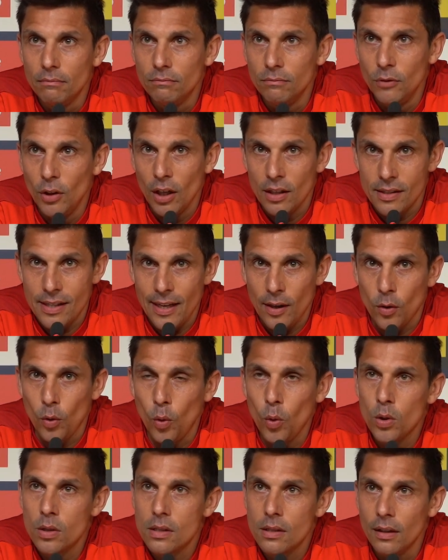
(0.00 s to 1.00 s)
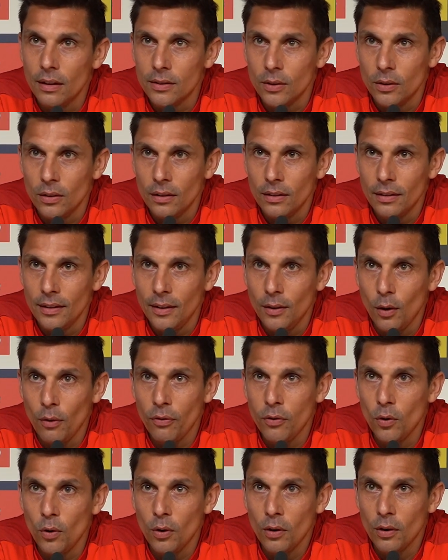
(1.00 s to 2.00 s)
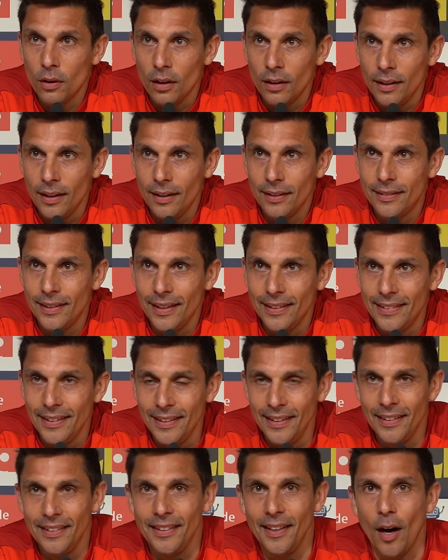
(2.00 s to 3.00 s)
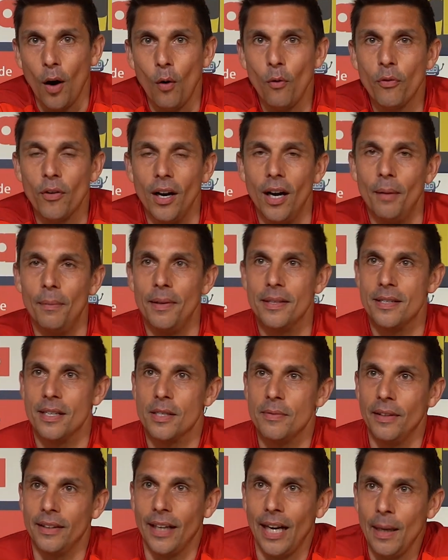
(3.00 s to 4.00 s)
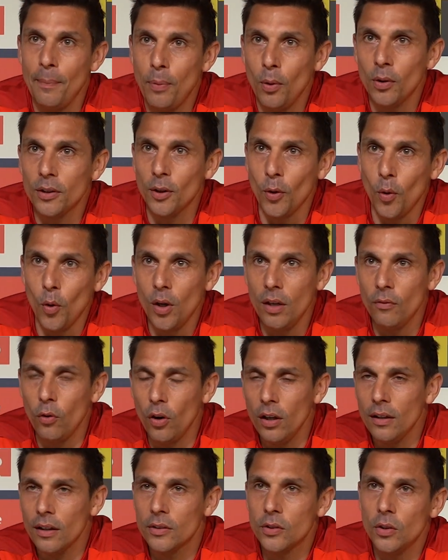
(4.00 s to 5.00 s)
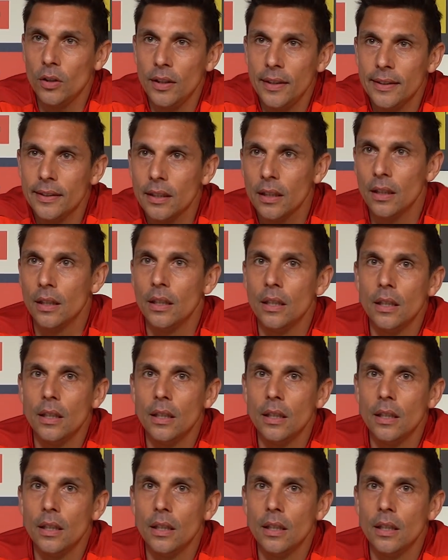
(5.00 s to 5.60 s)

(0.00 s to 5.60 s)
Ja, sehr groß. Also äh, die Hoffnung oder der, der, die, die Aufgabe ist, dass wir drei Punkte holen wollen natürlich.